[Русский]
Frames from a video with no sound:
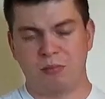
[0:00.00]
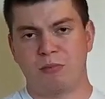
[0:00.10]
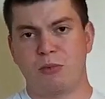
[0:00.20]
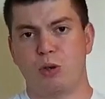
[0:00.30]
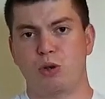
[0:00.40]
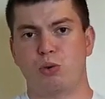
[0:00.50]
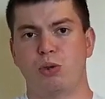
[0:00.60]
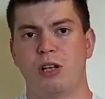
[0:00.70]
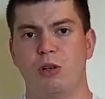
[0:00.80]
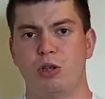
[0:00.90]
Похоже,
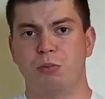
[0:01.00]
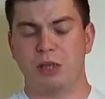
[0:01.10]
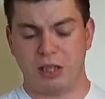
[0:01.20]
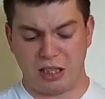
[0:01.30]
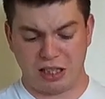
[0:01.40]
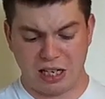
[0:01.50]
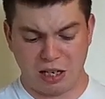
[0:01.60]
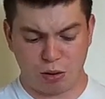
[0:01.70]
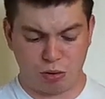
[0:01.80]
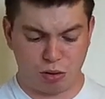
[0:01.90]
удалось мне на
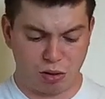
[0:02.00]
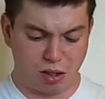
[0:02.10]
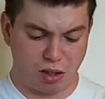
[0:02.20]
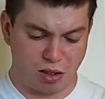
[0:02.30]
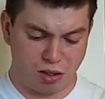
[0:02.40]
изоленту все-таки.